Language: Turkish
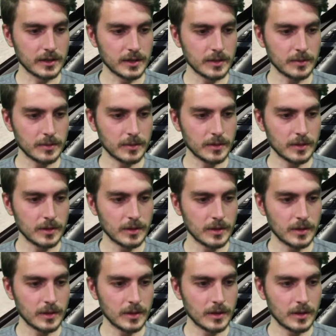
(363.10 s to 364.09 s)
deyip.
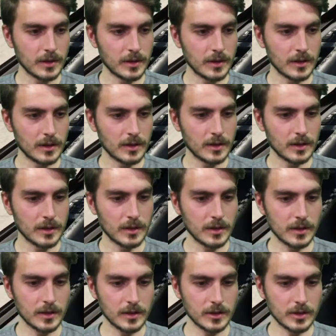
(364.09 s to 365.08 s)

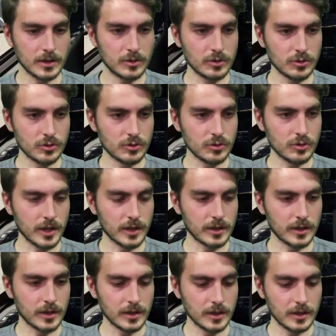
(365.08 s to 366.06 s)
Evet gidiyoruz şu
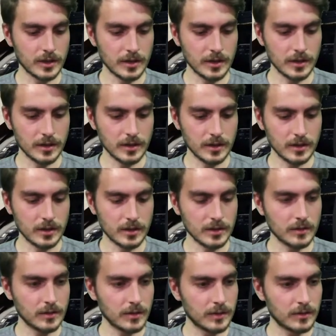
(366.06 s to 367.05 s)
anda. Ee,
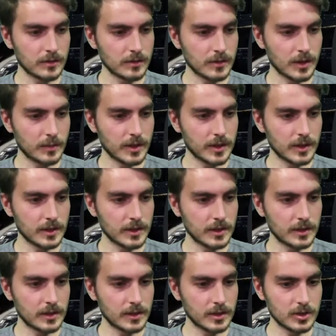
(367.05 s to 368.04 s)
kamerayı
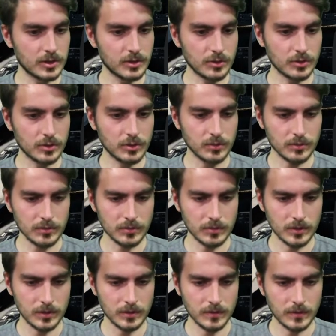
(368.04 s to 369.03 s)
neyle değiştiriyordum?
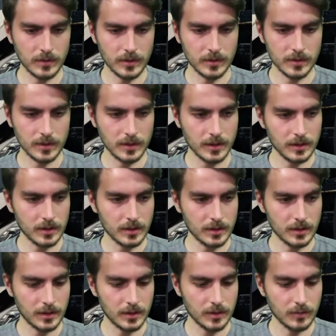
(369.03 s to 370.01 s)
Diferansiyeller
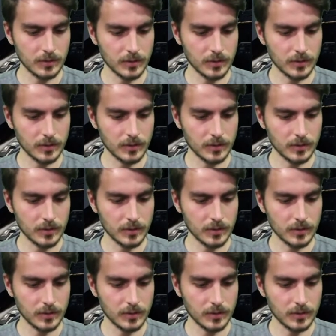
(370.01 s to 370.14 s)
kilitlenemiyor